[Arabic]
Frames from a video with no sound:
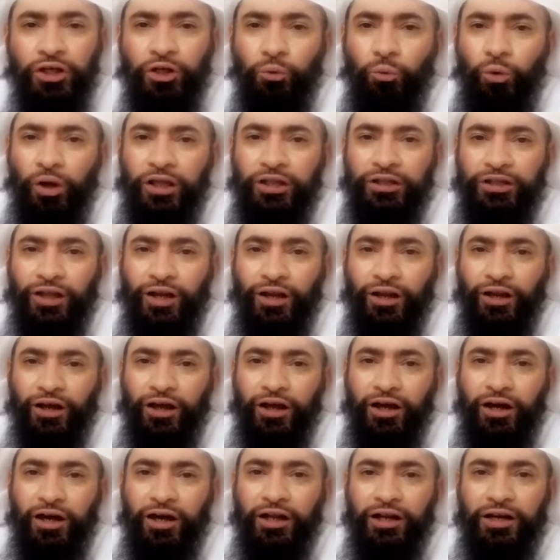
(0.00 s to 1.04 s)
وإن الله
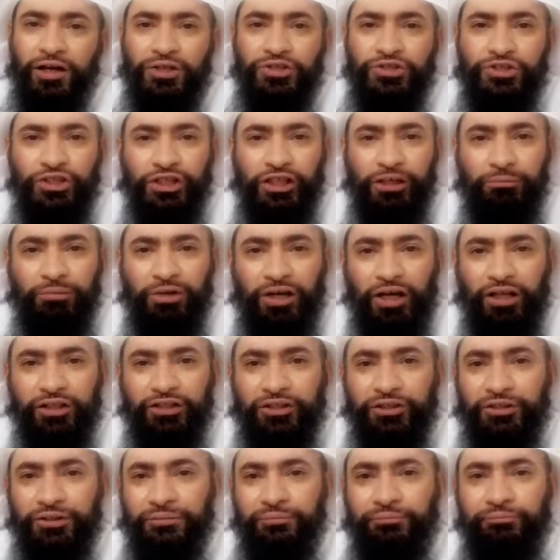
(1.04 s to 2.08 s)
على نصرهم
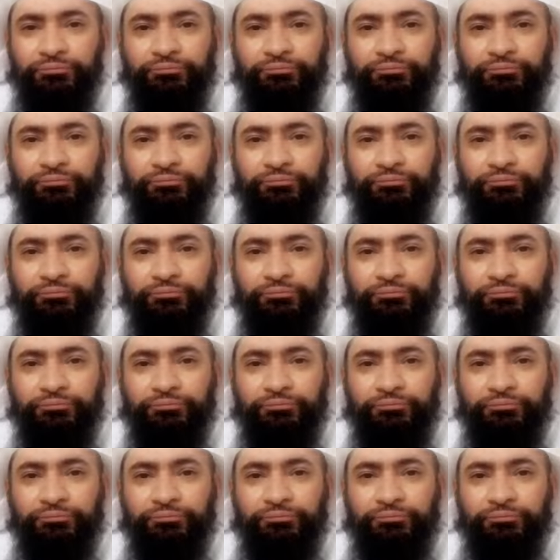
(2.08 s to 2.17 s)
لقدير